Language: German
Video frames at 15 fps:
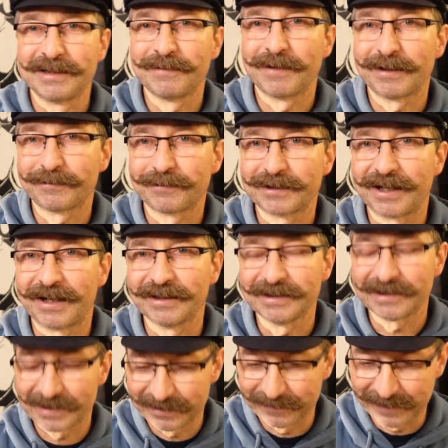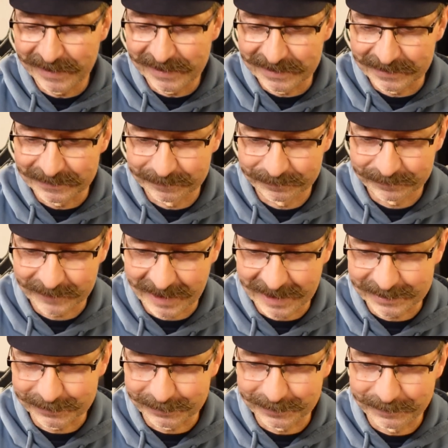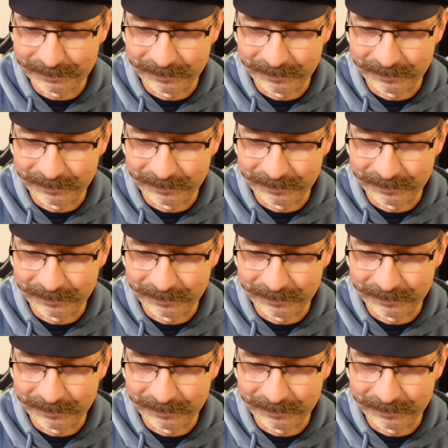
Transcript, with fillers: die waren von einer anderen Welt. Also